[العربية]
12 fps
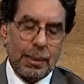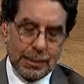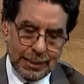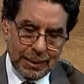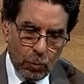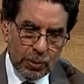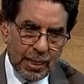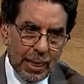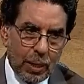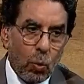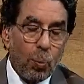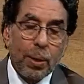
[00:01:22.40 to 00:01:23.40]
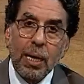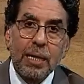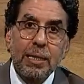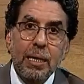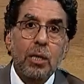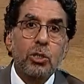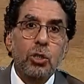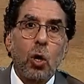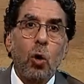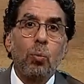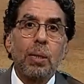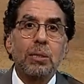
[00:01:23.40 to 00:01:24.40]
زي ما قلت لك خبراء كتير
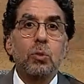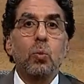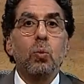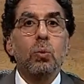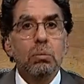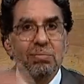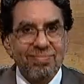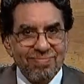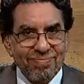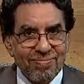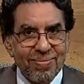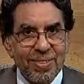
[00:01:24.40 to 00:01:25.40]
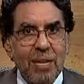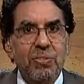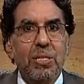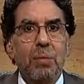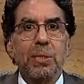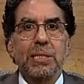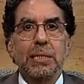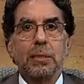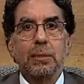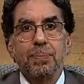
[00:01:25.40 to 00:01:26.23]
رشحوا مصر تكون نفس المصير